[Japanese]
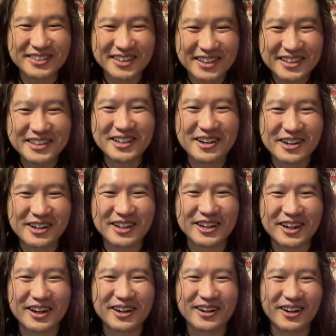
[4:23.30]
手になん
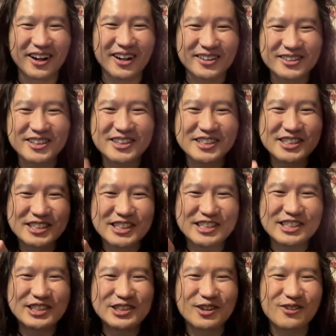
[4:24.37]
か、勝手に
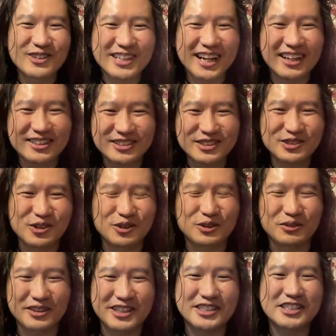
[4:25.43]
心情に関するこ
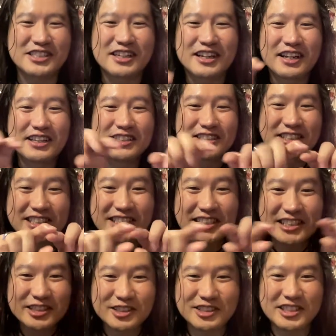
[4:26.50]
と、私、事実
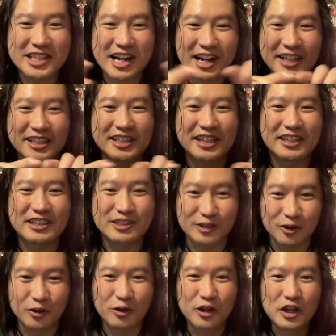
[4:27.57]
しか書いてないんです
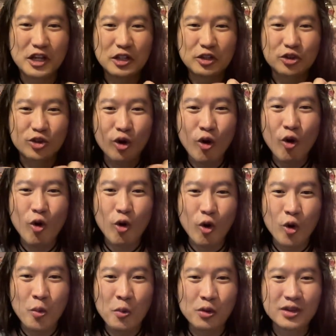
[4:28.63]
よ。どう
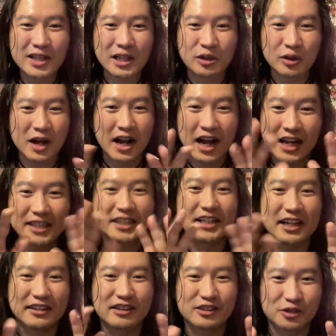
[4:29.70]
思ったとか書いて
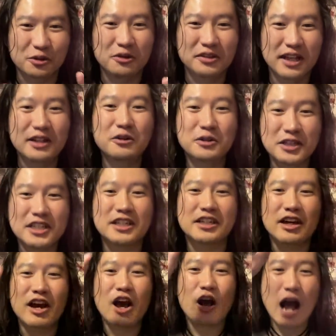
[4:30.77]
ないんですよ。なのに、
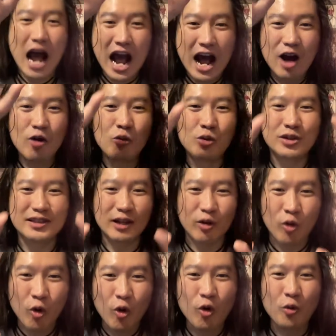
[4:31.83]
ああ思った、
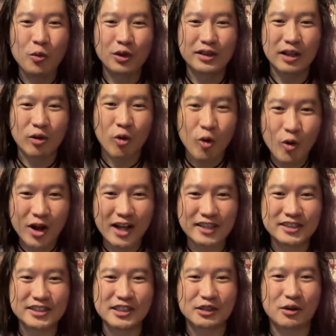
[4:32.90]
こう思った、こう
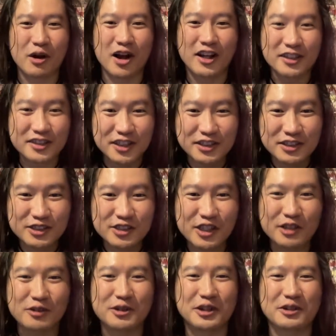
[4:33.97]
感じたとか勝手につ
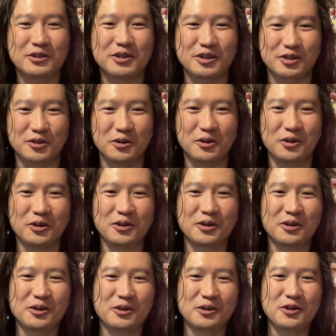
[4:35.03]
けてくれるんですよ。
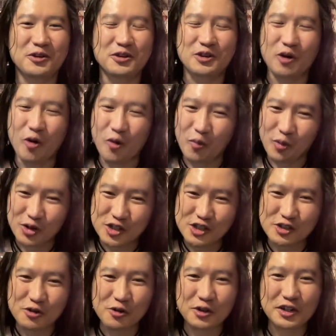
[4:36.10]
いや、面
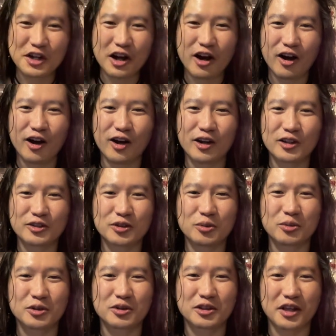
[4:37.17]
白いなぁと
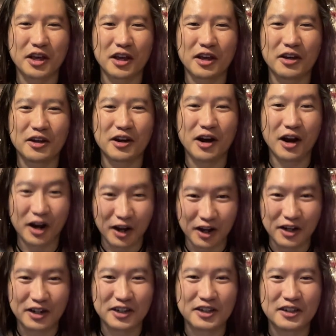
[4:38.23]
思って。は